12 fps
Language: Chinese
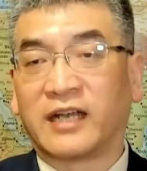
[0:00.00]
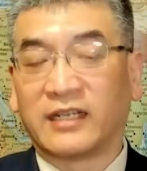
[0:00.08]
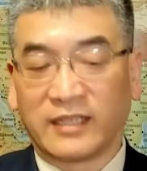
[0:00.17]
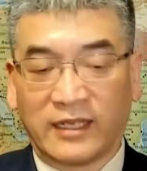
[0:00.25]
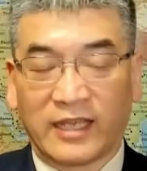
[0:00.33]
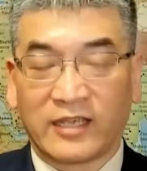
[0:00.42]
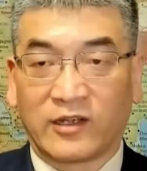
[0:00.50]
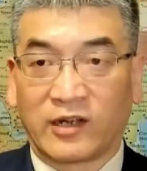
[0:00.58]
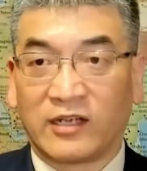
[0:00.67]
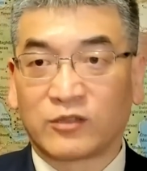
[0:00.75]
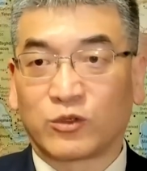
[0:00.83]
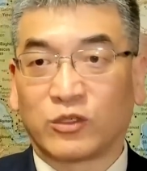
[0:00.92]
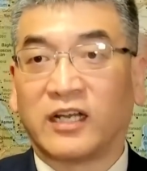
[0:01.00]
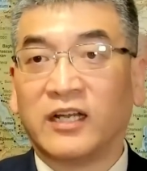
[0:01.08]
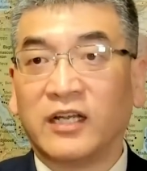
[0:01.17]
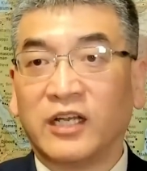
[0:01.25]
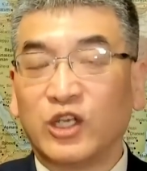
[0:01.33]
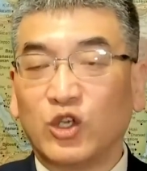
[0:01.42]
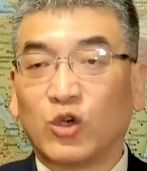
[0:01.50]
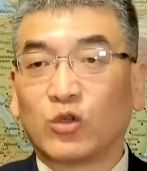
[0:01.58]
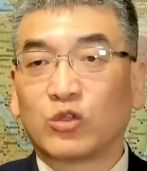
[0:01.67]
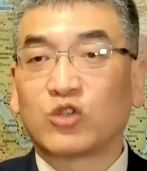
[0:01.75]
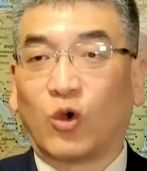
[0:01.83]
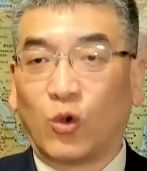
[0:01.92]
刚才赖小刚说的
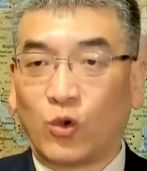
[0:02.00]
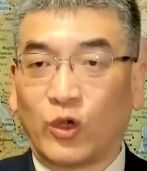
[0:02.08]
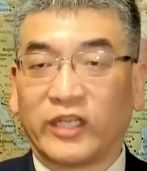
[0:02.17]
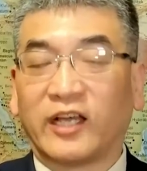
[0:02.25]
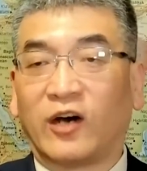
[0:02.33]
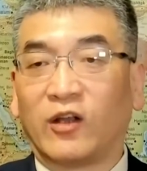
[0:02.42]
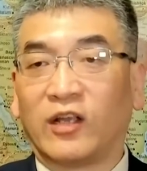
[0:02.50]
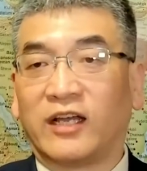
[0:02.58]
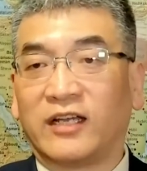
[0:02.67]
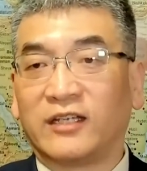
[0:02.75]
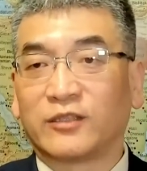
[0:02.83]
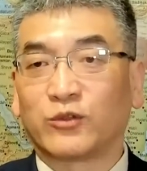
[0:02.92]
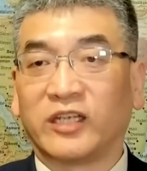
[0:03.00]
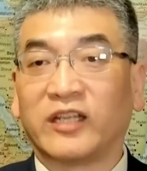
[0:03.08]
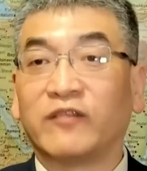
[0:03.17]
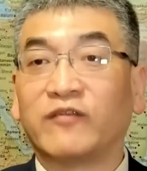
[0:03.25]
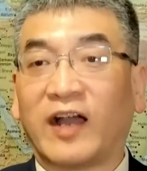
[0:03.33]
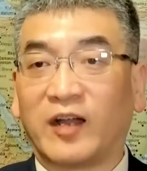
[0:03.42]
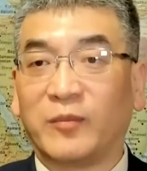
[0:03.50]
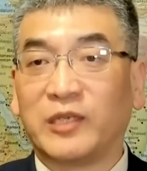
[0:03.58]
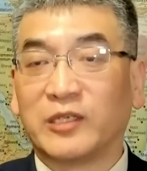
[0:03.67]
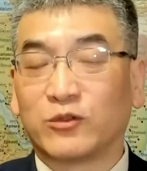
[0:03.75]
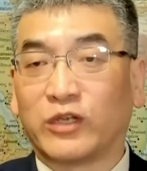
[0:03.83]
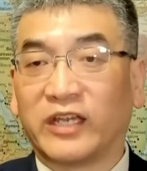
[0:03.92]
又走回到了呃所谓的反革
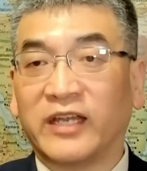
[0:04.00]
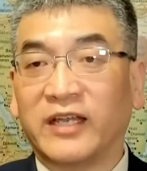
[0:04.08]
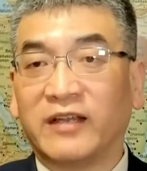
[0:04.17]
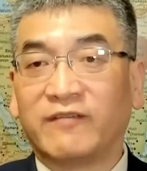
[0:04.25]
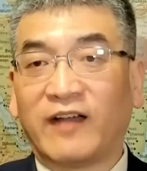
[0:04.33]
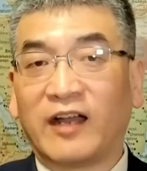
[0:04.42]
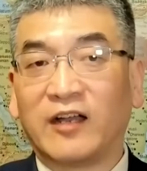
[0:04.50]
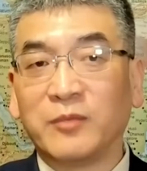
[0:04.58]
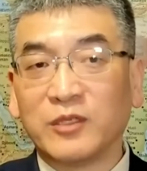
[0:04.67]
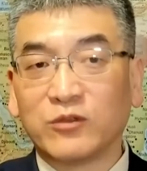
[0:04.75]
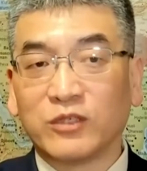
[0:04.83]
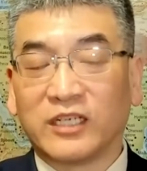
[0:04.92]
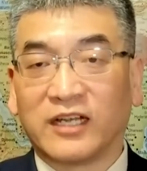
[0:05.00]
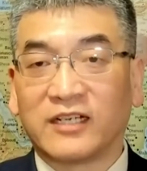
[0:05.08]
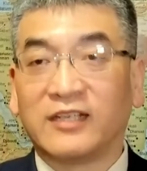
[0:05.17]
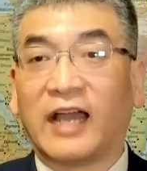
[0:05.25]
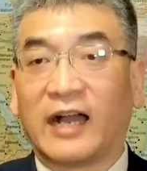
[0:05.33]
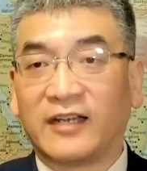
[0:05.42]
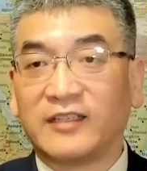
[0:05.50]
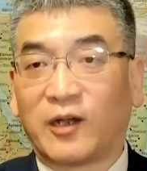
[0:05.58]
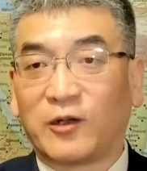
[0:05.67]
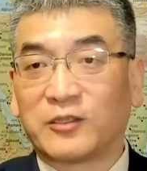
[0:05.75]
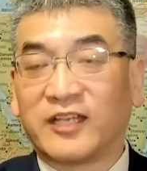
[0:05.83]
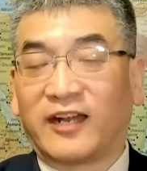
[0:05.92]
命罪，反革命罪也是两个
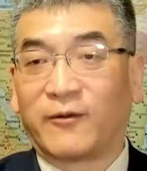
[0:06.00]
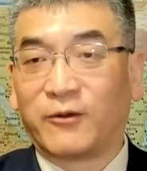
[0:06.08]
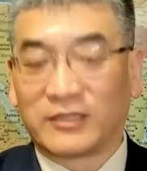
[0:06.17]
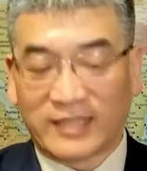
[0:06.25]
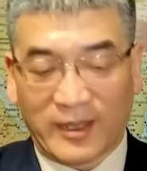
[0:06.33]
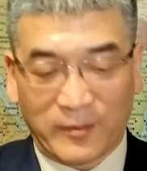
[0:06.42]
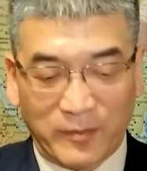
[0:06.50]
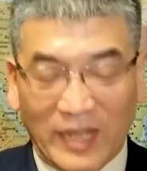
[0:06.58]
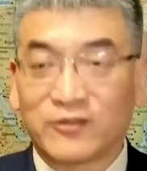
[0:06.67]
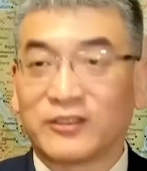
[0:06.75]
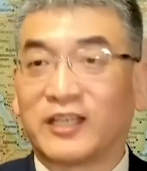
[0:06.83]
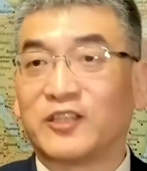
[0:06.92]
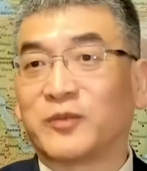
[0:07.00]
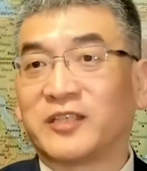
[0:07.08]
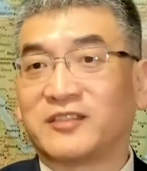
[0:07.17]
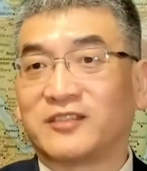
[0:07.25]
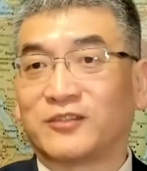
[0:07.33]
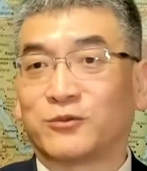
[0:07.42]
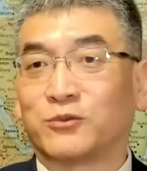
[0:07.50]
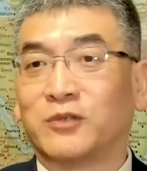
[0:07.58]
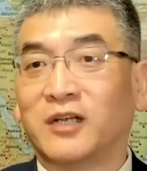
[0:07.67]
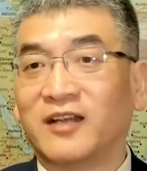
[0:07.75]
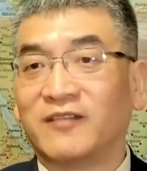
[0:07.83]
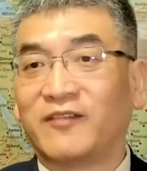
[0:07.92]
要件儿。我在八九年就被起
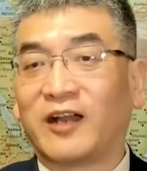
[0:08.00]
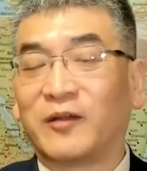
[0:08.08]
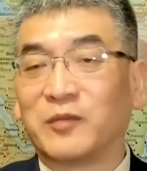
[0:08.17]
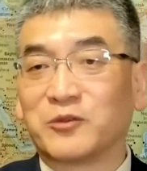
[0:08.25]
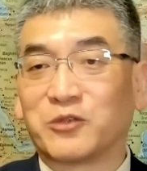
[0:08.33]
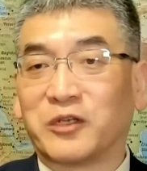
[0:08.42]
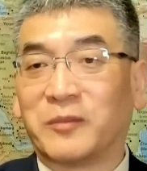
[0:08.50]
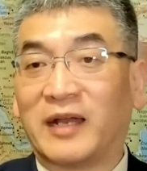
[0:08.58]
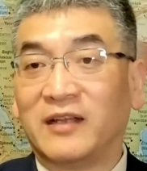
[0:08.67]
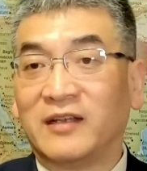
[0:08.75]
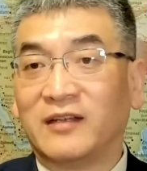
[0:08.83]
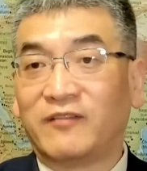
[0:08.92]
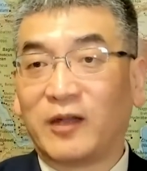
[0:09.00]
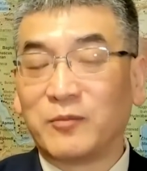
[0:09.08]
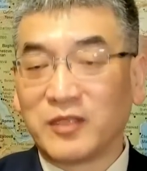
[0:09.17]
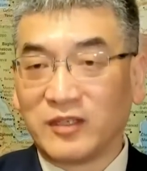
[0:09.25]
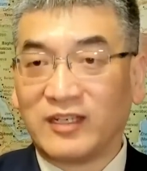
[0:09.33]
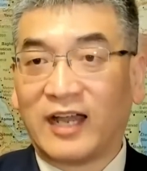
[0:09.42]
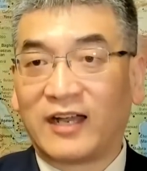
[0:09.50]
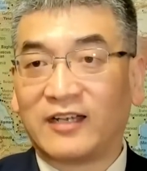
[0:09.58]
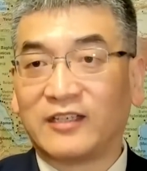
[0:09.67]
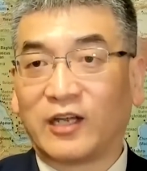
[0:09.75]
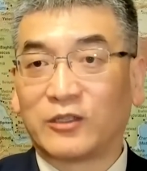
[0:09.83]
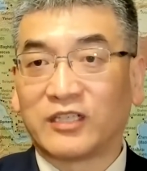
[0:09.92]
诉反革命罪嘛，反革命罪两
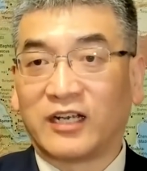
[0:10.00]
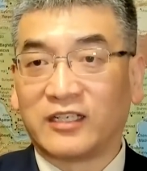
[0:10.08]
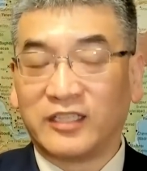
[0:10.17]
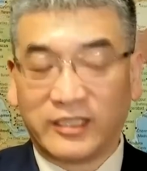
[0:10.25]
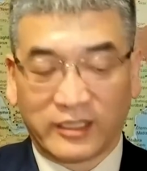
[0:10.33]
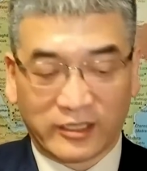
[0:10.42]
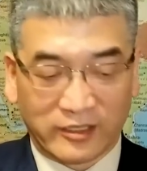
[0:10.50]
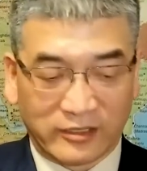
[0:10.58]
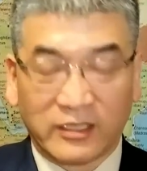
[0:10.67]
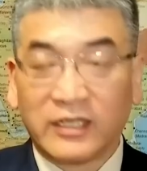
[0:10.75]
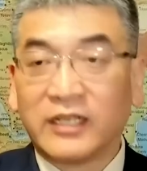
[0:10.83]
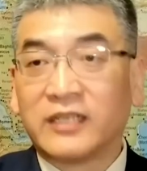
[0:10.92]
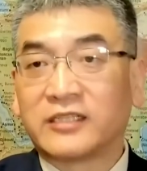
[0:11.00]
个要件儿，一个是。